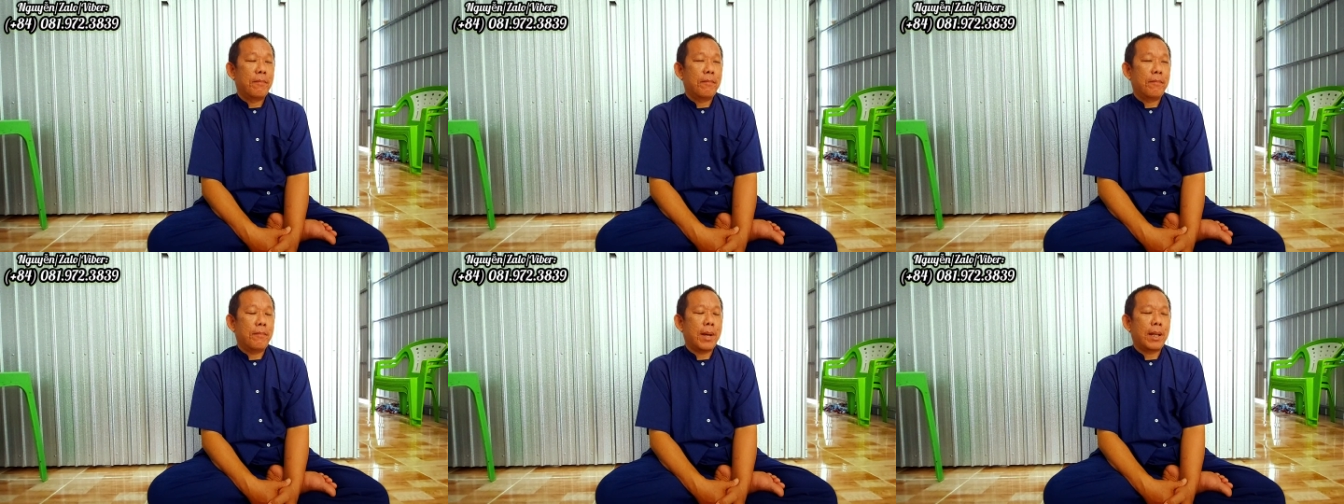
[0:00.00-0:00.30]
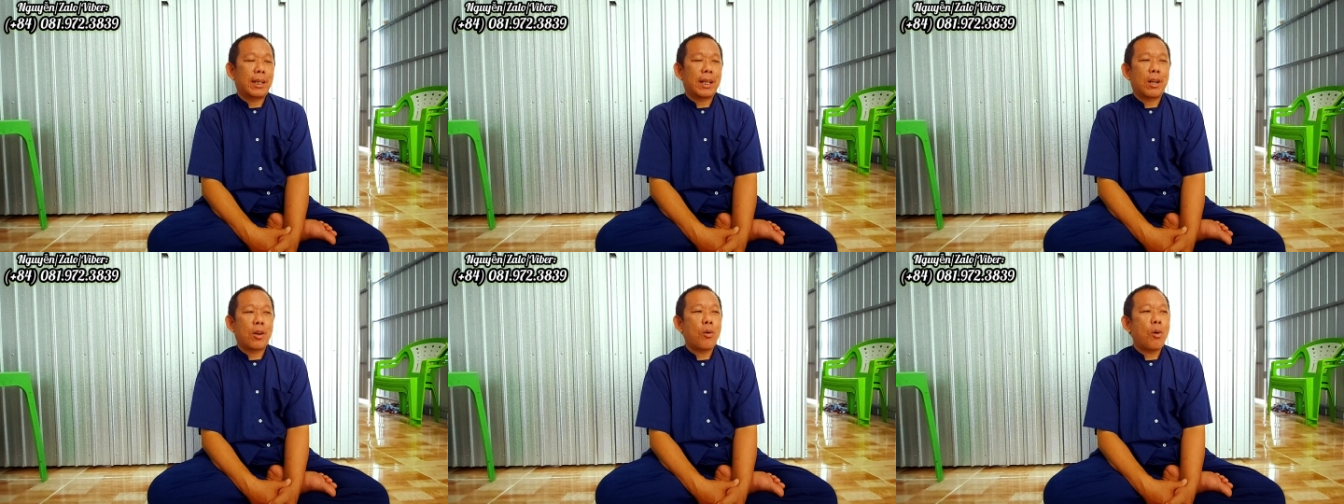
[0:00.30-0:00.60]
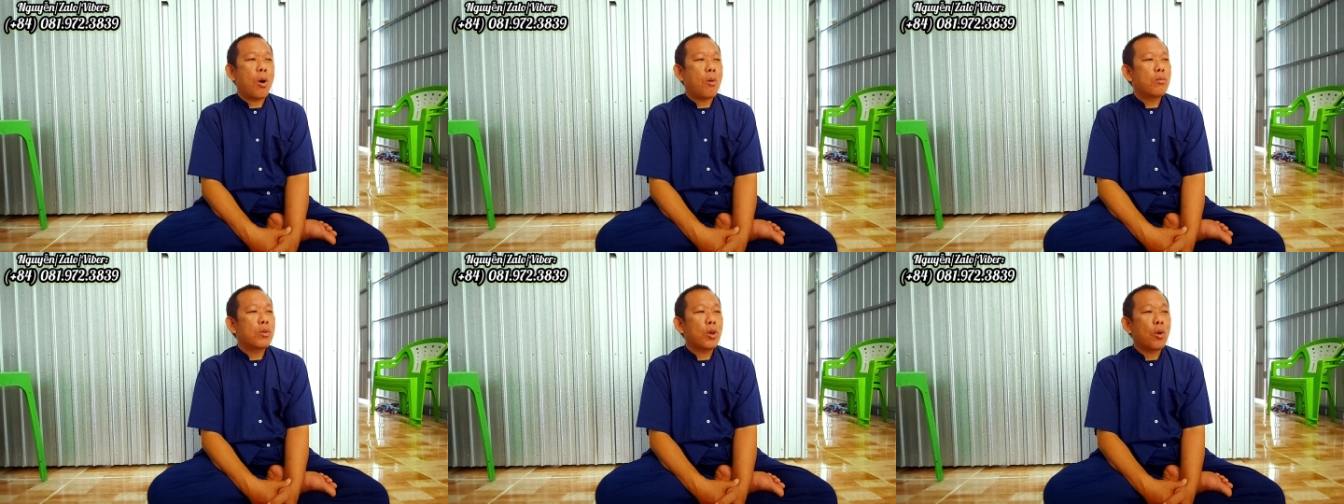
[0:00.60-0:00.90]
mà ta cũng
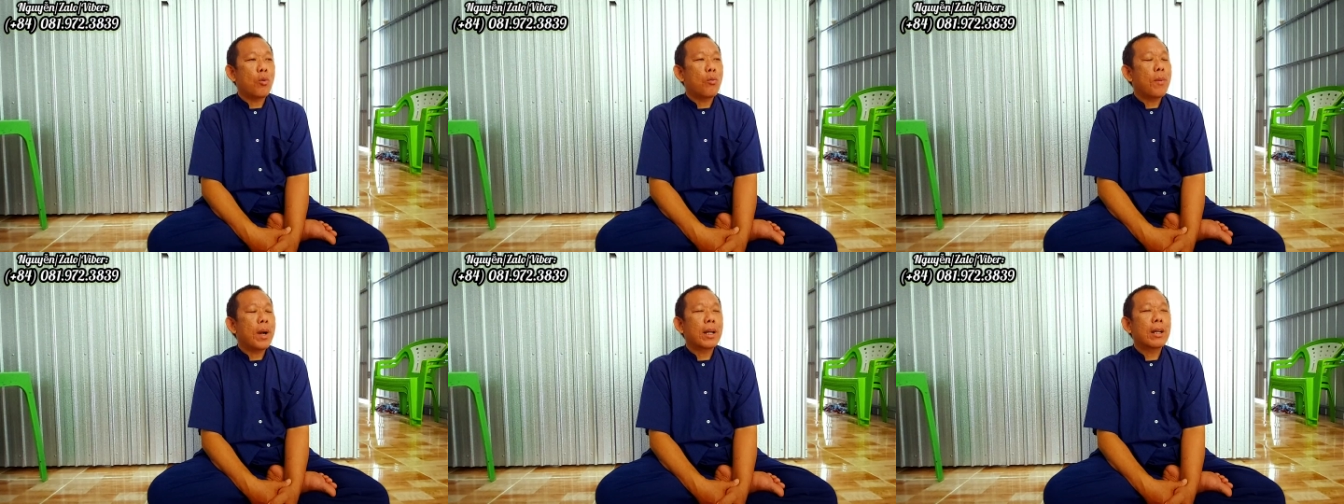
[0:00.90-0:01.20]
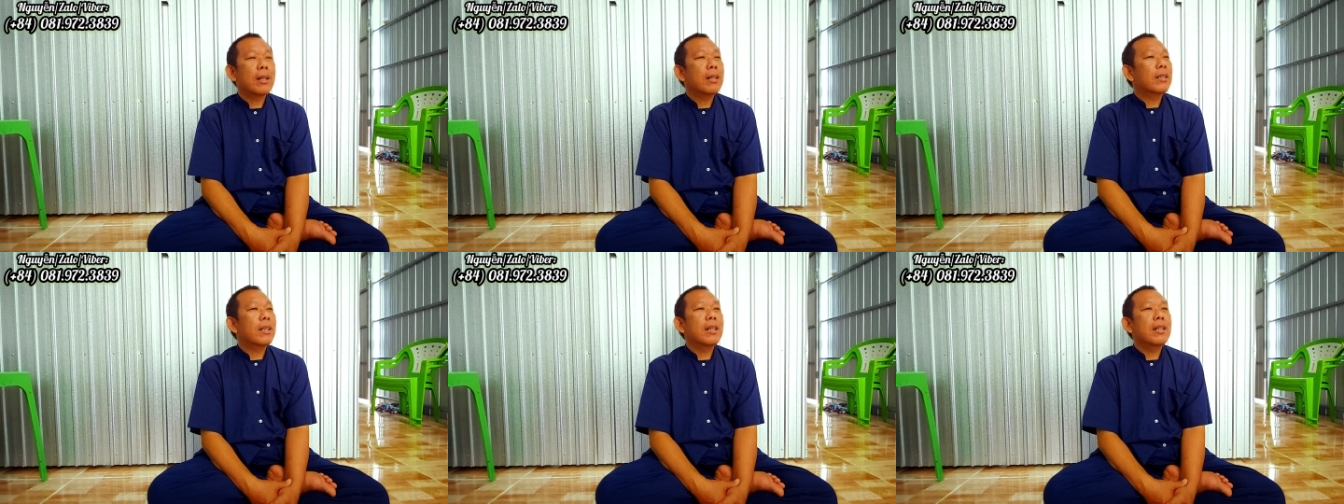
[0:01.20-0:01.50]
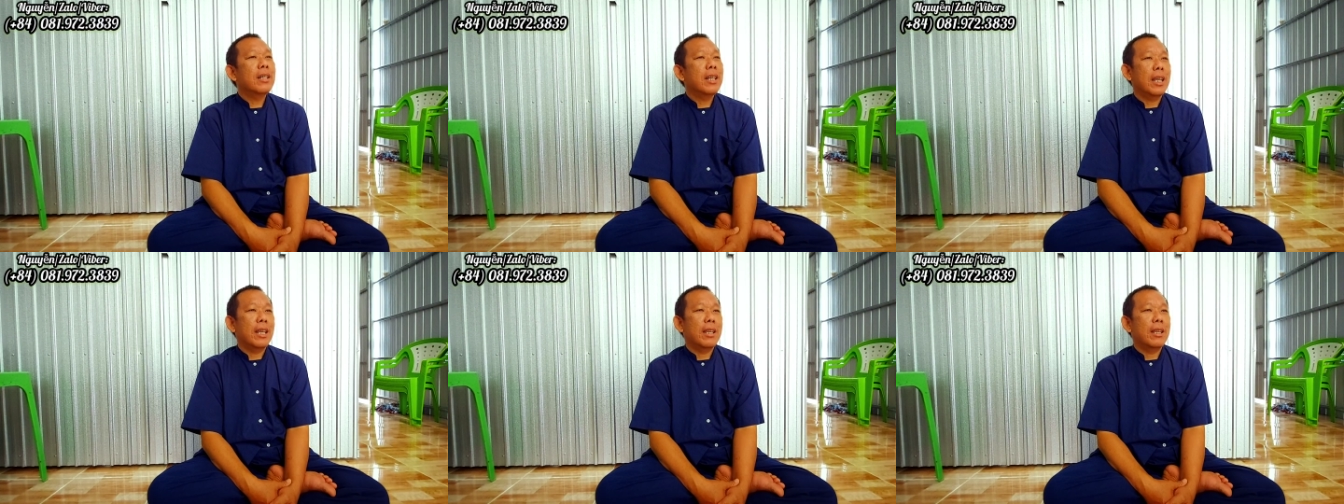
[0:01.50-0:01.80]
không trụ bất cứ thứ
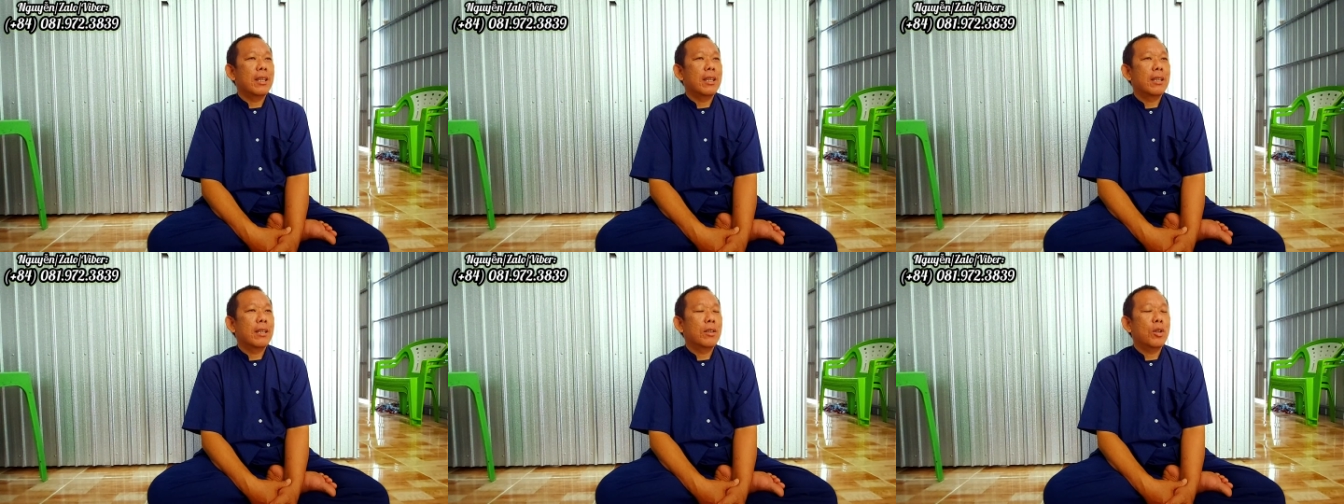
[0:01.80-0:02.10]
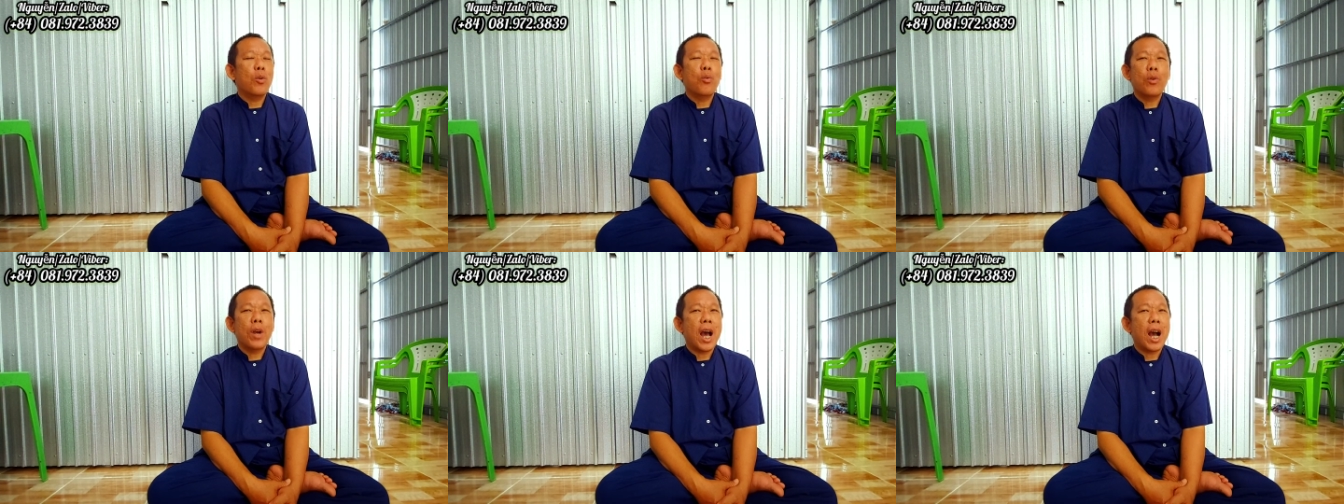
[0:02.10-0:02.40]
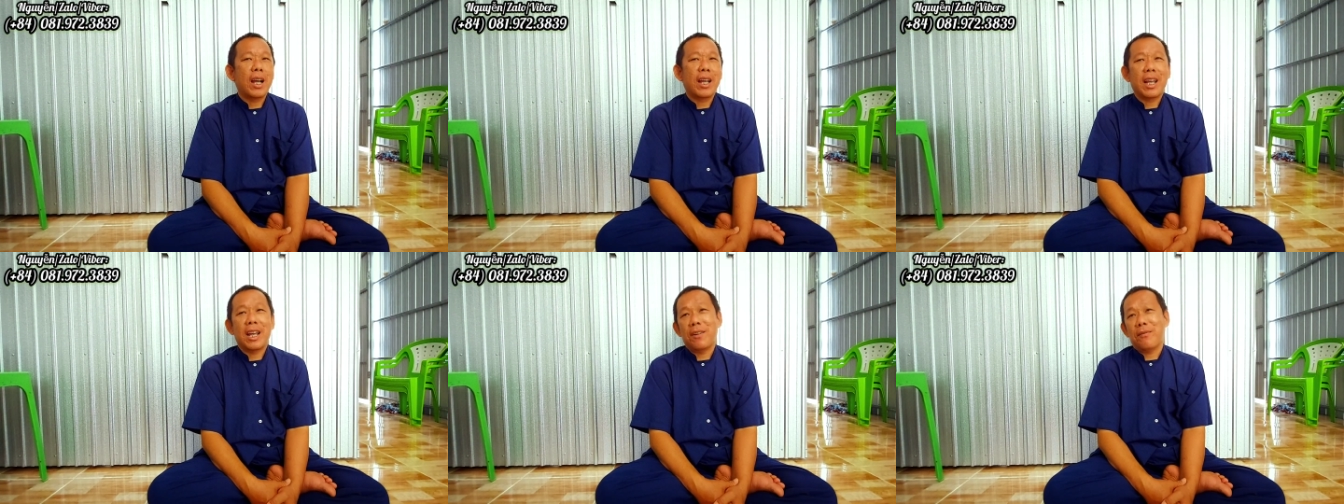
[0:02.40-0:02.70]
gì dù
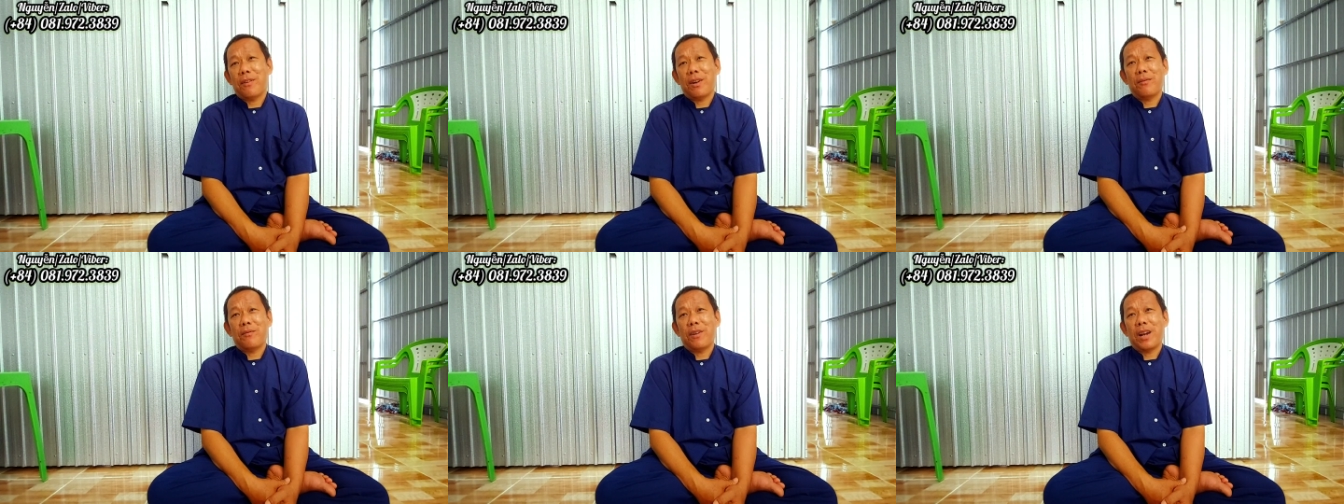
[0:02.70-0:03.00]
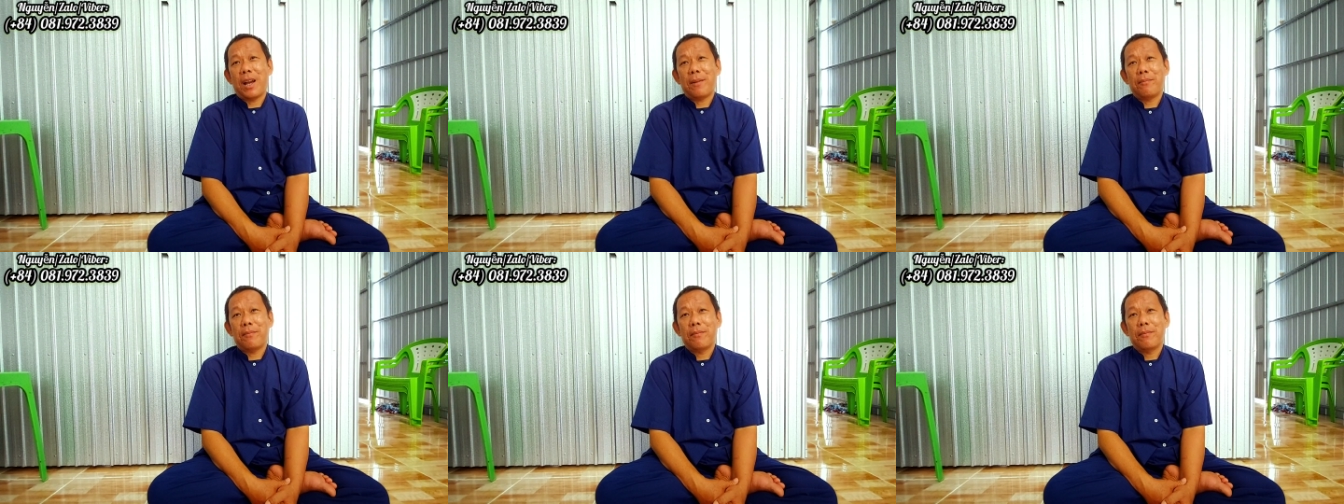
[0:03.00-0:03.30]
đời hay Phật pháp